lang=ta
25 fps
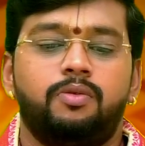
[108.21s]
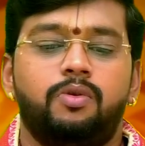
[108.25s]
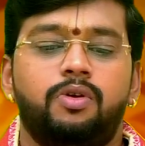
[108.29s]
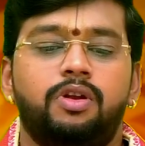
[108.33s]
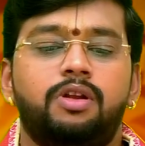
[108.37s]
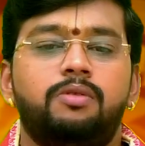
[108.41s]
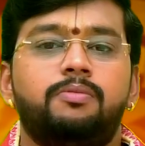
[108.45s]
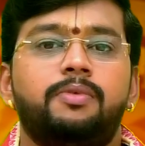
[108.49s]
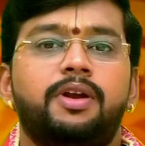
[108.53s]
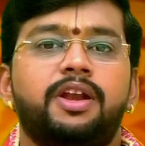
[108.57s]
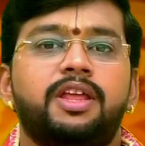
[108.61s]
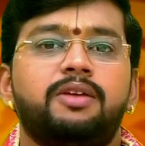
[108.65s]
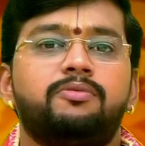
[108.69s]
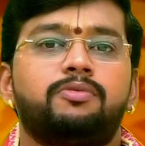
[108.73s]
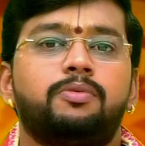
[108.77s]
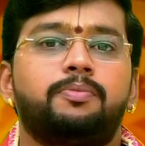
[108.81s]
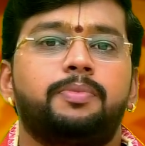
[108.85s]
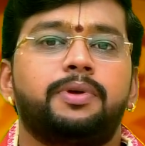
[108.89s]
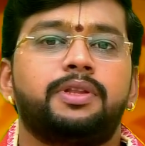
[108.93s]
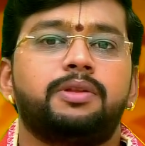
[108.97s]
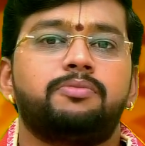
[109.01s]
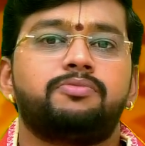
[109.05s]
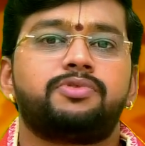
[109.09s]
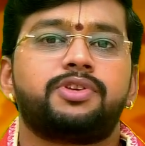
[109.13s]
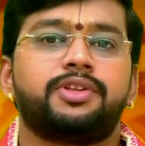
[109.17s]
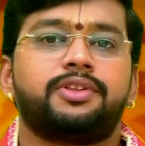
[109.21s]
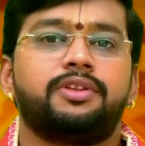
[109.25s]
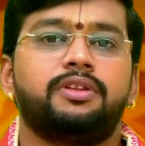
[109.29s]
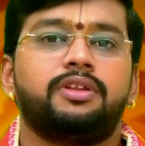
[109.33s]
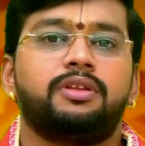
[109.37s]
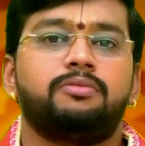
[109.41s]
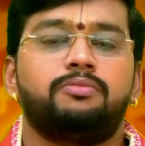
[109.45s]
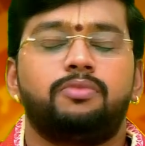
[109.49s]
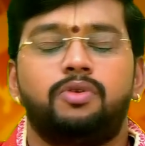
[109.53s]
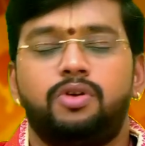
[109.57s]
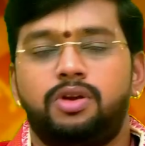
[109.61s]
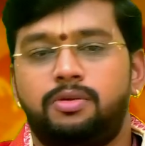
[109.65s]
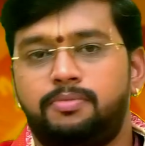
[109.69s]
ஒரு மணி முப்பது
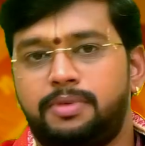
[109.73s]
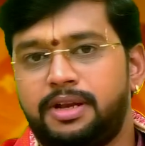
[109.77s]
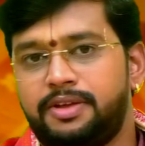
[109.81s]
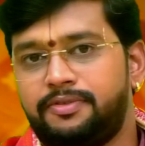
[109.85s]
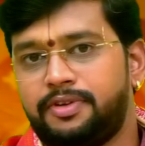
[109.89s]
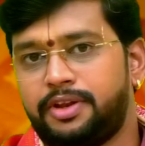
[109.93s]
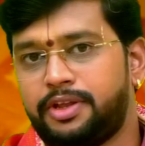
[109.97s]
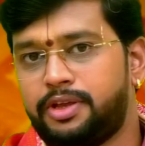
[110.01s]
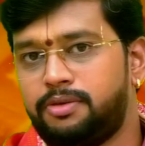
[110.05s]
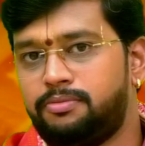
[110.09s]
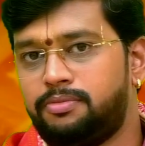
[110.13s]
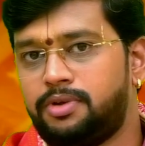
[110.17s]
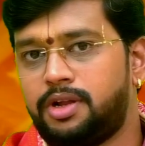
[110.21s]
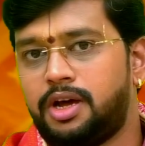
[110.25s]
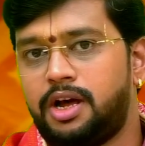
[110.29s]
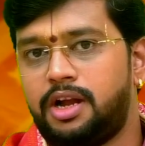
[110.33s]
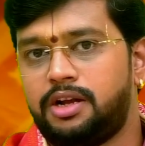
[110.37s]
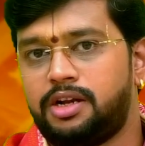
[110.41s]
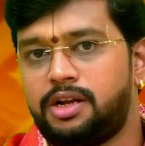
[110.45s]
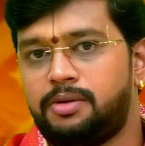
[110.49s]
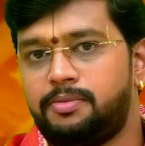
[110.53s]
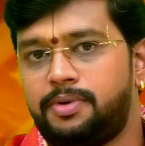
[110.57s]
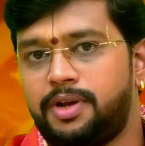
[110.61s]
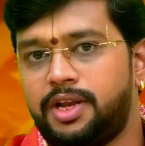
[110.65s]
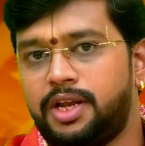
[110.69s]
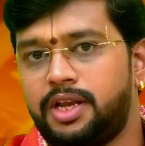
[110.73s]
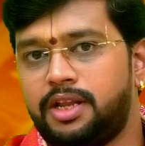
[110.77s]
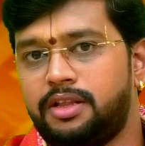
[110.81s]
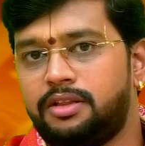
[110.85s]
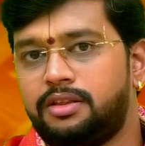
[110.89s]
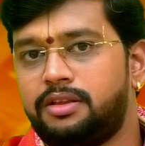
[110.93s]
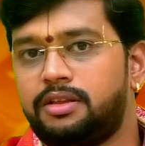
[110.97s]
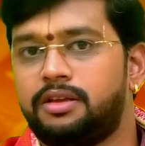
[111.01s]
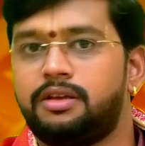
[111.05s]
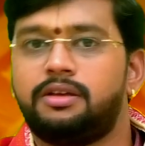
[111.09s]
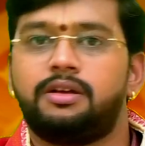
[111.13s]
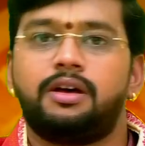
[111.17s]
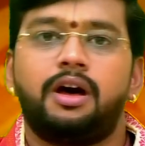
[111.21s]
நிமிஷத்துலேருந்து மூணு மணி வரையும் நான்கு
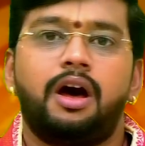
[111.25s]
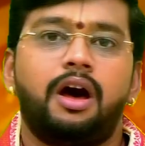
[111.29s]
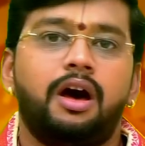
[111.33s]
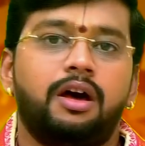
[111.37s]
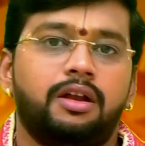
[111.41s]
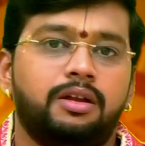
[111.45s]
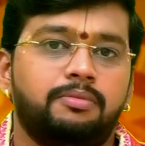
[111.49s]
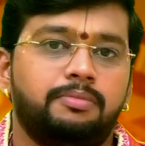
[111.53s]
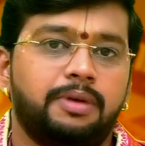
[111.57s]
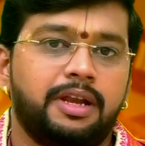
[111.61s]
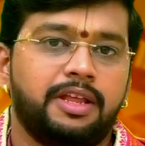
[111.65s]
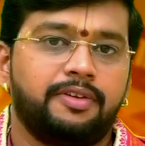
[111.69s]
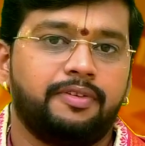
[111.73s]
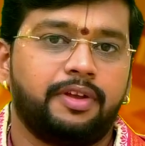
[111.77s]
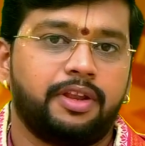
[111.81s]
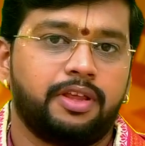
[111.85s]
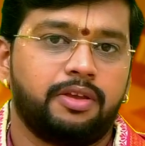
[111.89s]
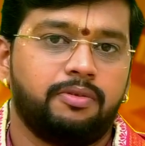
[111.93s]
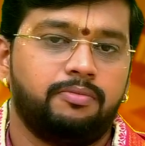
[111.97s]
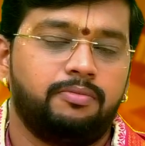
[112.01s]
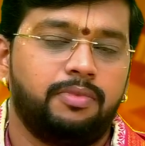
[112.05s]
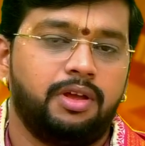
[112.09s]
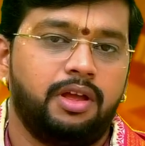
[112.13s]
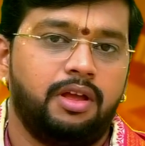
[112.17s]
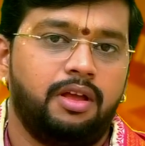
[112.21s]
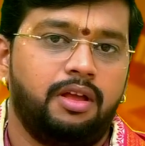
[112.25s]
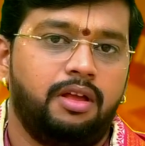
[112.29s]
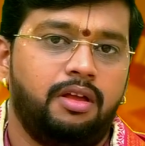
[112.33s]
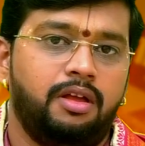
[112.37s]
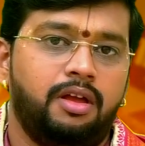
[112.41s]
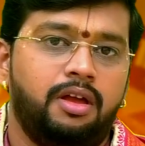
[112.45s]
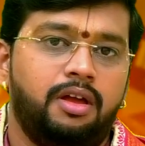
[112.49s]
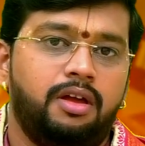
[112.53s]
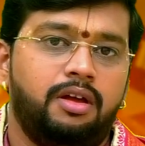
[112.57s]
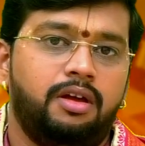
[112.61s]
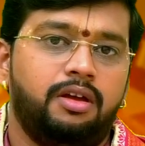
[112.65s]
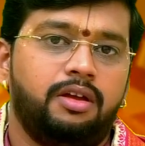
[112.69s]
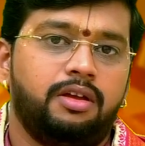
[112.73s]
மணிலிருந்து ஆறு மணி வரையும்
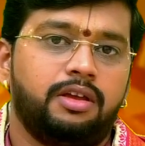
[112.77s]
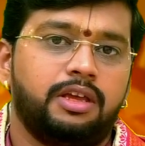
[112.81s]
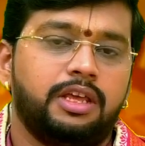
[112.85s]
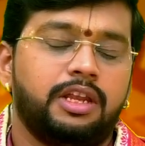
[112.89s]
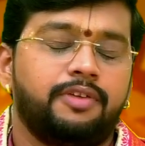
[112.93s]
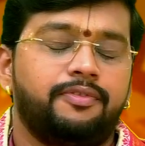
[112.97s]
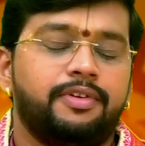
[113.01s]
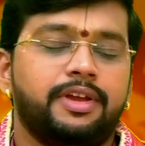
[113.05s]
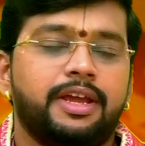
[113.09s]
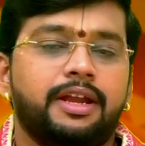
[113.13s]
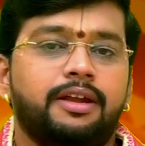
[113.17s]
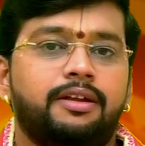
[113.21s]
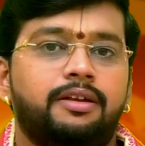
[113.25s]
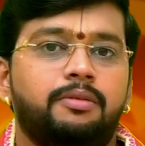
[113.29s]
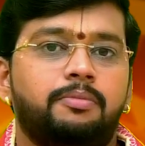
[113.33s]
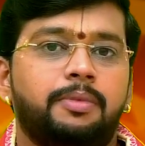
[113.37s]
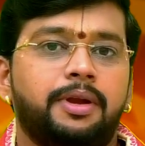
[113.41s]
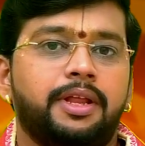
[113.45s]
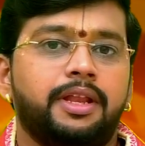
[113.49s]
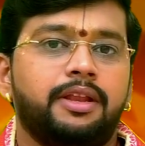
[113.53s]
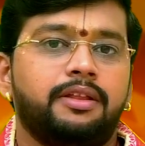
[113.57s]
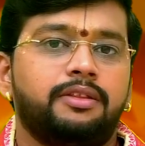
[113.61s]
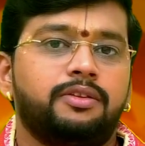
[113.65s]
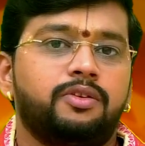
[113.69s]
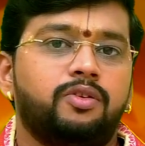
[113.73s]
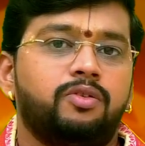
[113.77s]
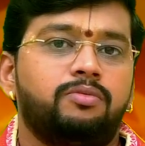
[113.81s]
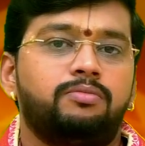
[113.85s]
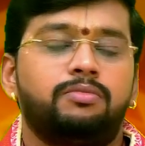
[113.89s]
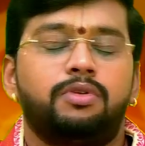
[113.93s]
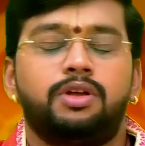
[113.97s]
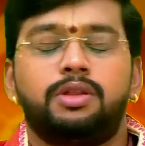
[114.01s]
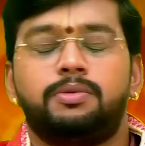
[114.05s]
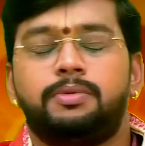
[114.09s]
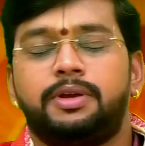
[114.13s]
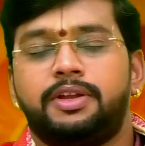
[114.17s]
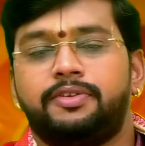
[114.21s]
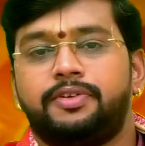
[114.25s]
இரவு எட்டு மணிலிருந்து
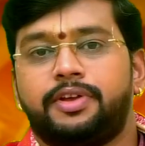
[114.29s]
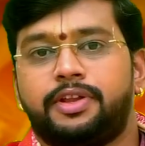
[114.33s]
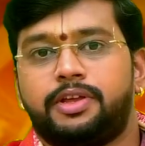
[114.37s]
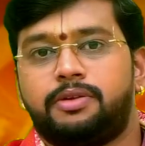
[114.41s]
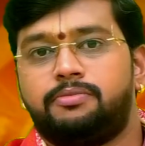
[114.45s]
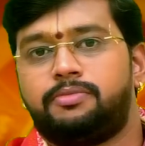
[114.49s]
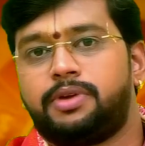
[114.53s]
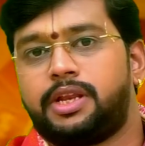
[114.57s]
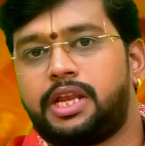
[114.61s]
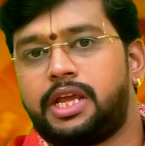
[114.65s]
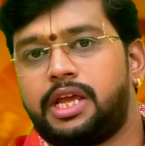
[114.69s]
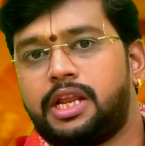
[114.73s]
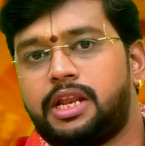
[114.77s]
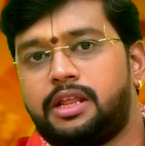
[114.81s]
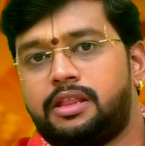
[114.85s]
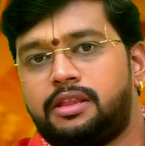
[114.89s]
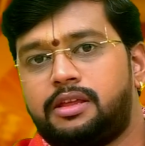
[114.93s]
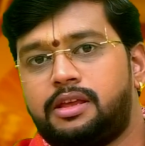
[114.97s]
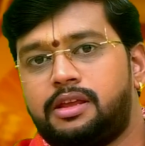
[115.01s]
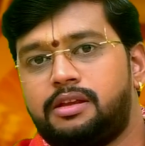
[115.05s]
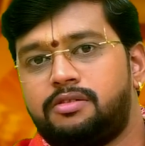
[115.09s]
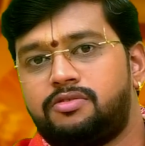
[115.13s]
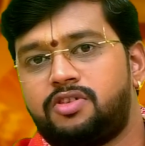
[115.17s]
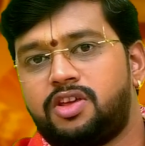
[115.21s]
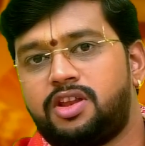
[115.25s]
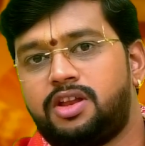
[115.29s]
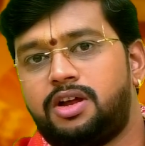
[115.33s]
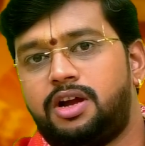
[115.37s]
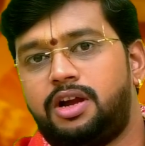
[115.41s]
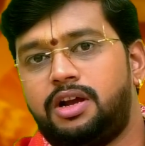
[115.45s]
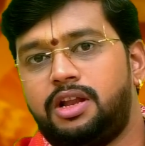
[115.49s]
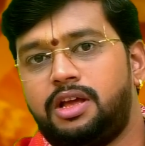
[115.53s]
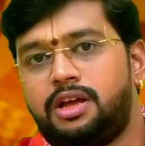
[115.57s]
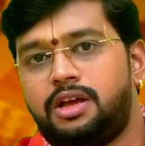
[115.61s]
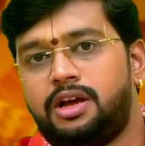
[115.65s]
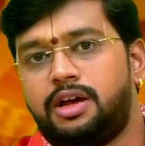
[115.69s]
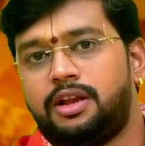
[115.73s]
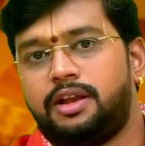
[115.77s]
ஒம்பது மணி வரையும் இருக்கிறது இன்றைய
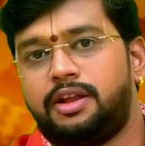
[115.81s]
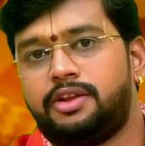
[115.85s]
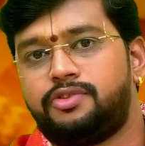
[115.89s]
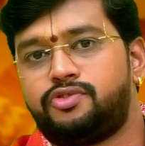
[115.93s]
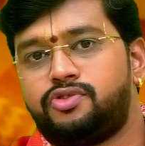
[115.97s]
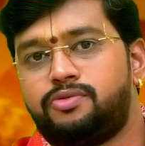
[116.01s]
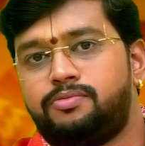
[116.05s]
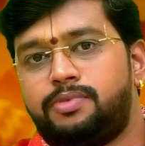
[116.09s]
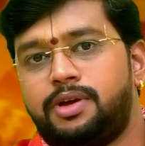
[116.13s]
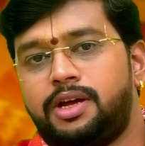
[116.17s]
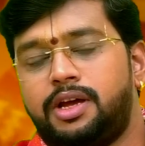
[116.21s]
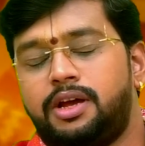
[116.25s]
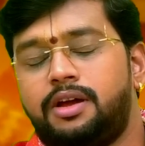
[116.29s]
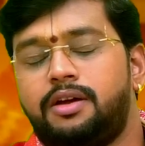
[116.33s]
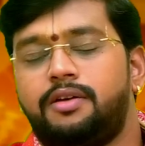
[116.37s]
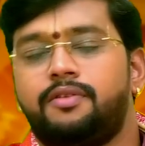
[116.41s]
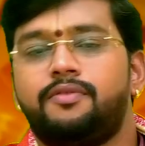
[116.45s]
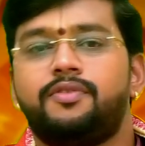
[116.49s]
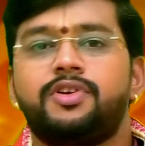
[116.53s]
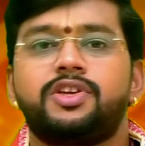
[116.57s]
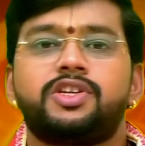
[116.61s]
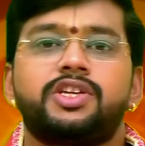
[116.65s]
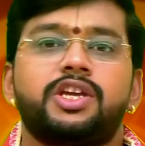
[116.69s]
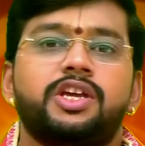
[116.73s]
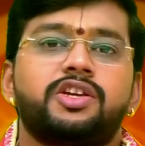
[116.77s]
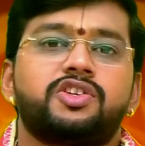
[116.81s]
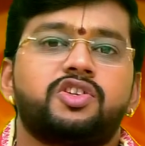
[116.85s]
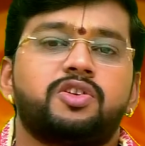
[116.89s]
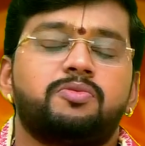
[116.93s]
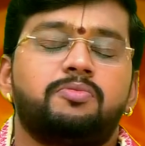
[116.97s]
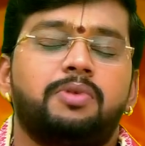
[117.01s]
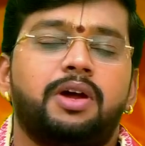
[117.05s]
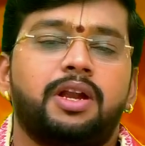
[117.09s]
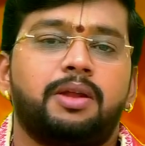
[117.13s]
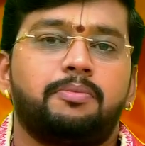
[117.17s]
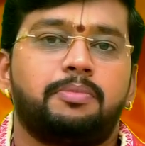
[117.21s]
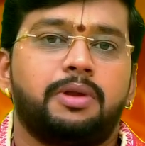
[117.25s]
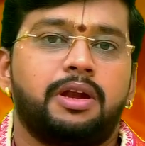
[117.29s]
நாளுக்கான சுப
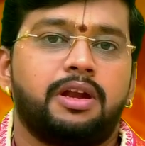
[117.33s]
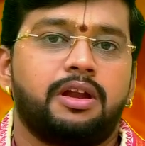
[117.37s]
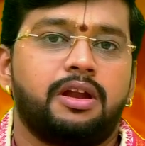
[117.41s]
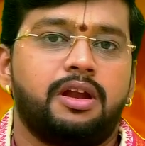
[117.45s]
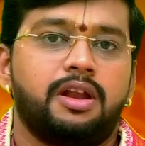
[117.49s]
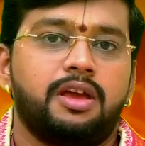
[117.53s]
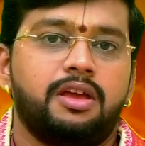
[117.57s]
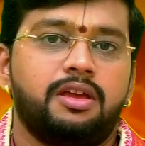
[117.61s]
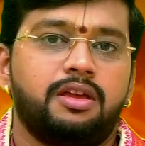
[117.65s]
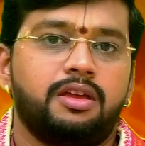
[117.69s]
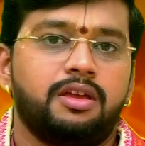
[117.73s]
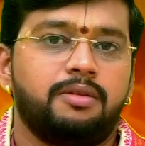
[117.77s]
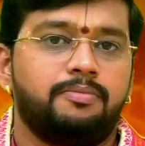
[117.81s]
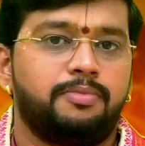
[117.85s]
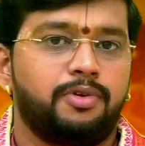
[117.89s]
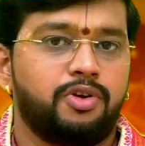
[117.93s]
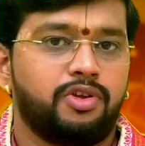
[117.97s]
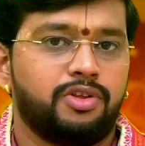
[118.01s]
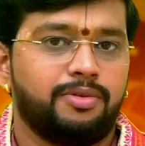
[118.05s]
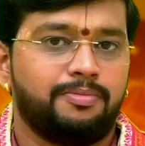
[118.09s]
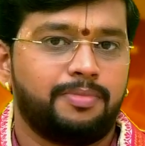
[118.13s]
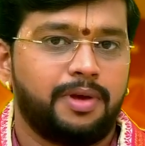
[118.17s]
விசேஷமான பலன்களை இப்பொழுது